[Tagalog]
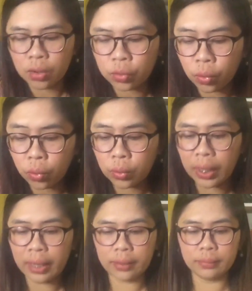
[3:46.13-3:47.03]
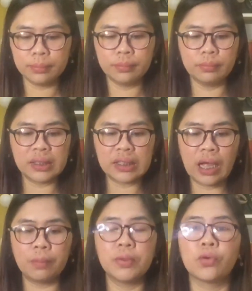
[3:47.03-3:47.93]
Kung um,
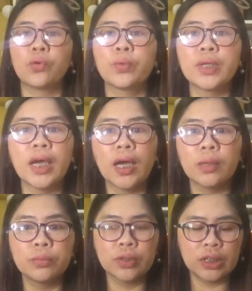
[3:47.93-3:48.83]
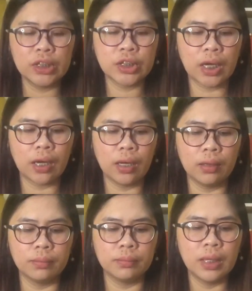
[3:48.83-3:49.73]
masasabi ko, kung nakakaputi siya,
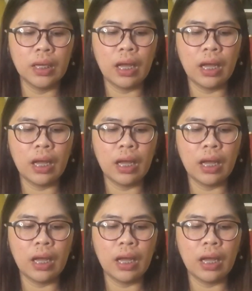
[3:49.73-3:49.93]
um,